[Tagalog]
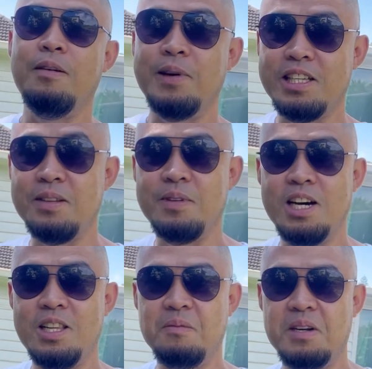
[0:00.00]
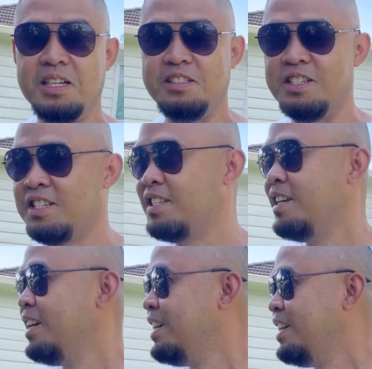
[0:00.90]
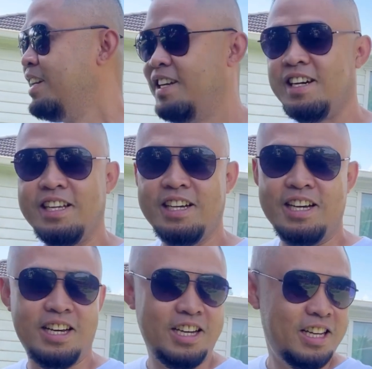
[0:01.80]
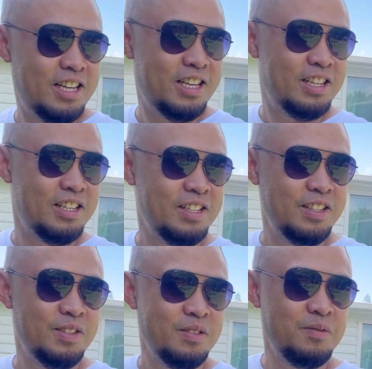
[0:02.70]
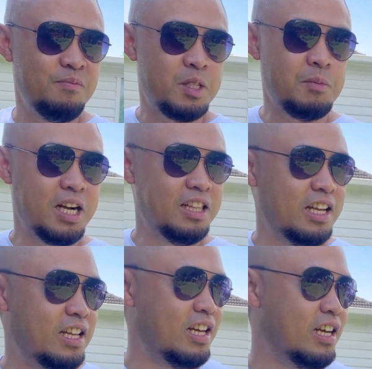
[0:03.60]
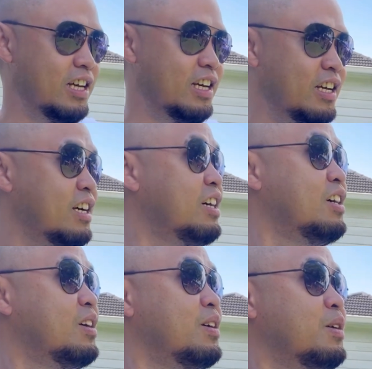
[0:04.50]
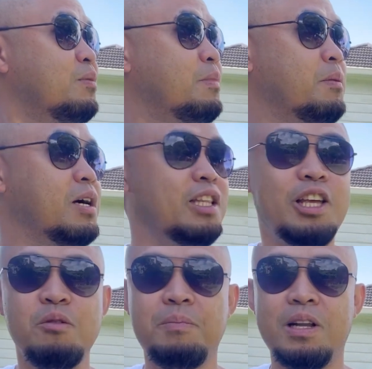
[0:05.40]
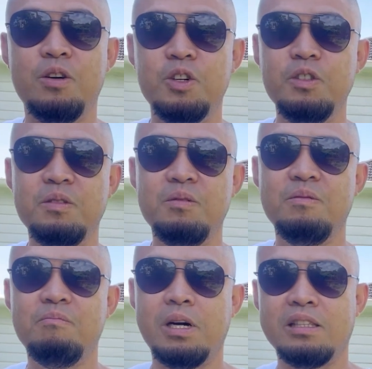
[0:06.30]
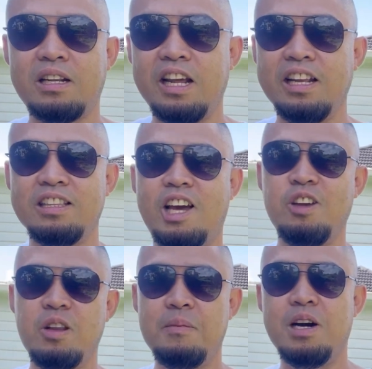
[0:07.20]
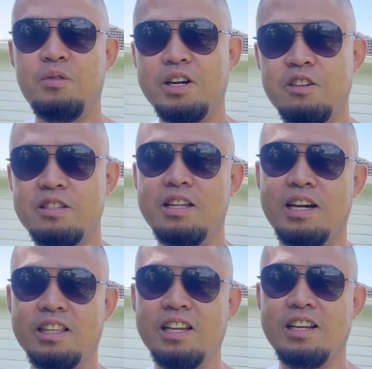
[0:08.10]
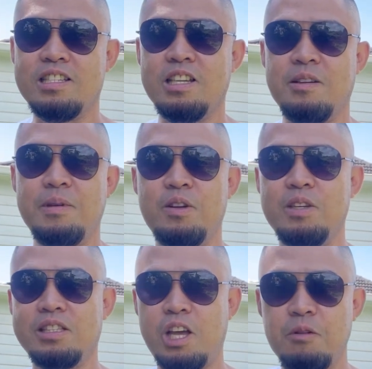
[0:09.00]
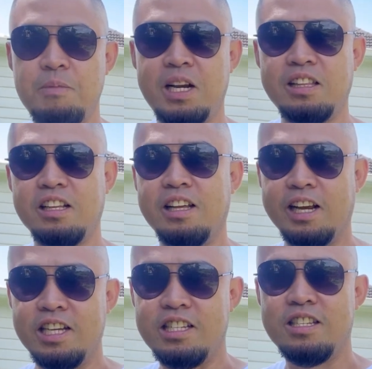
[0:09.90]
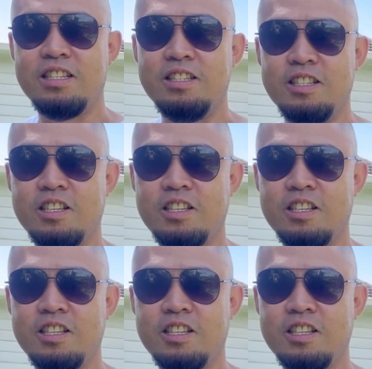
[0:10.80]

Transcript: naman yan mga kalab Brothers kaya mas maganda na pag maganda yung panahon mag training tayo ng mga warriors natin kasi meron na tayong parating na race this